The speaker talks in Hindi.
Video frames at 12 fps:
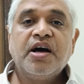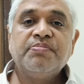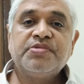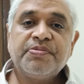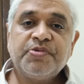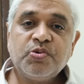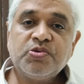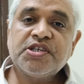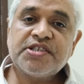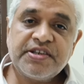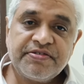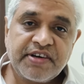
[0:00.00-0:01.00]
हम सब क्यों
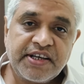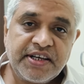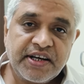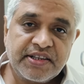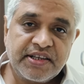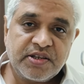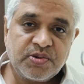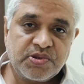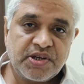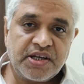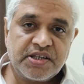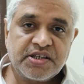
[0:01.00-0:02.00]
जस्टिफाई करते हैं
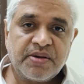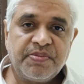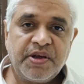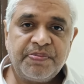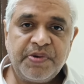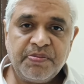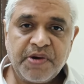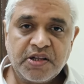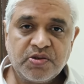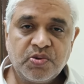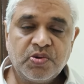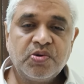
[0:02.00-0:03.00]
दूसरे के सामने अपनी
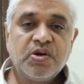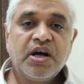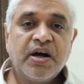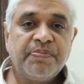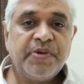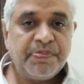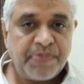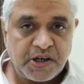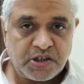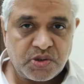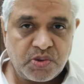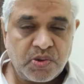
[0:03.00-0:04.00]
बात को अपने
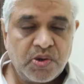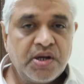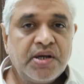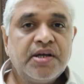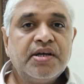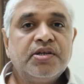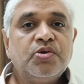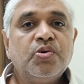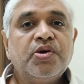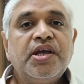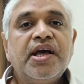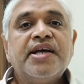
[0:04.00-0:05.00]
पक्ष को
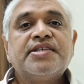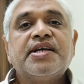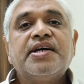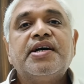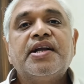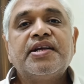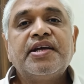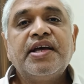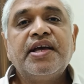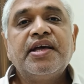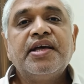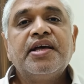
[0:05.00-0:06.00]
क्योंकि ऐसा करके